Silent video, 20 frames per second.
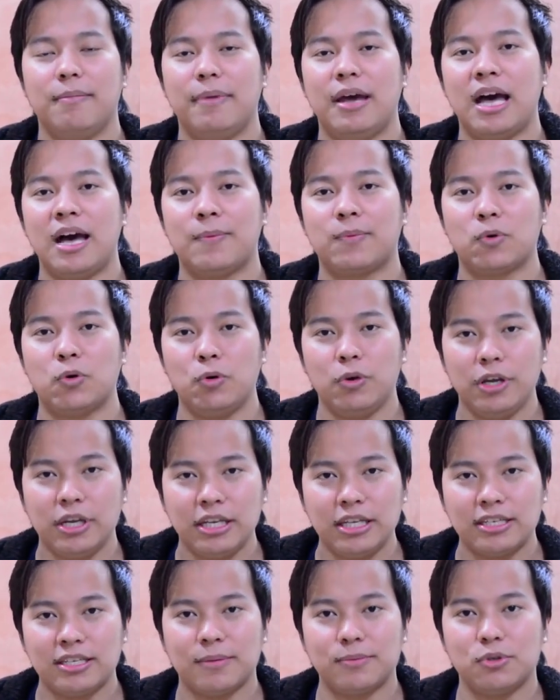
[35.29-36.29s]
मैं आपको
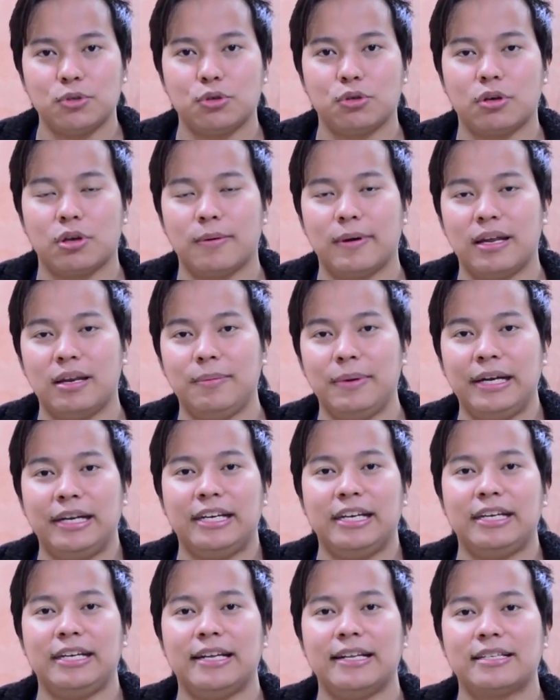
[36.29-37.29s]
इन्हीं सब चीज़ों के बारे में
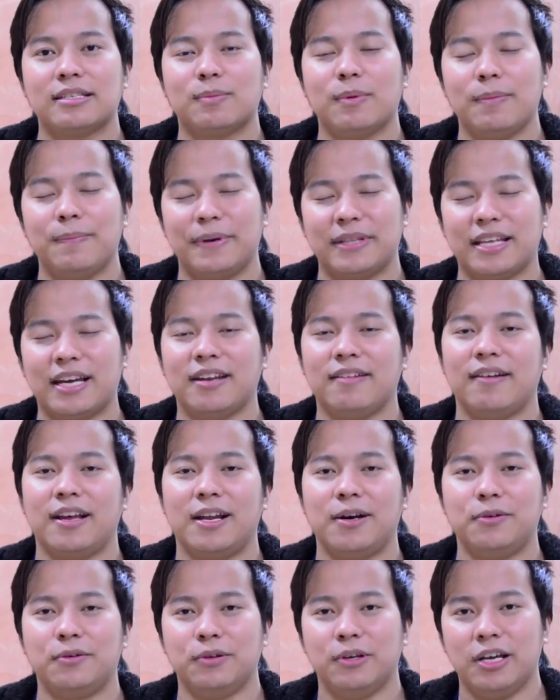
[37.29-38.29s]
डिटेल्स में बताने
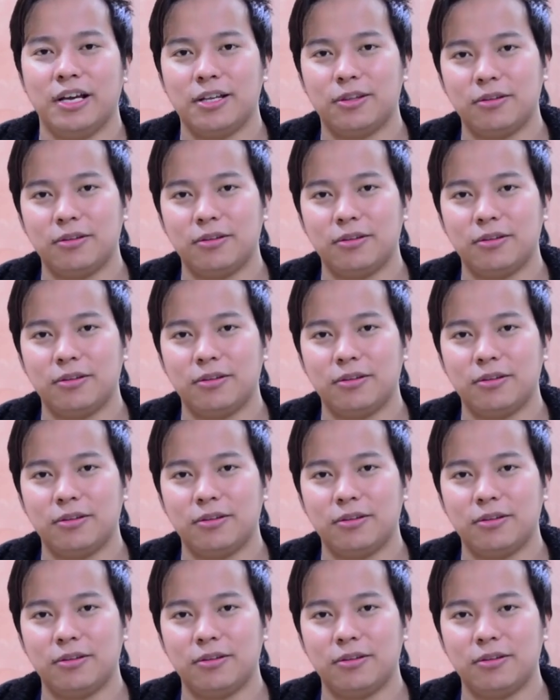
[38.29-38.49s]
वाला हूँ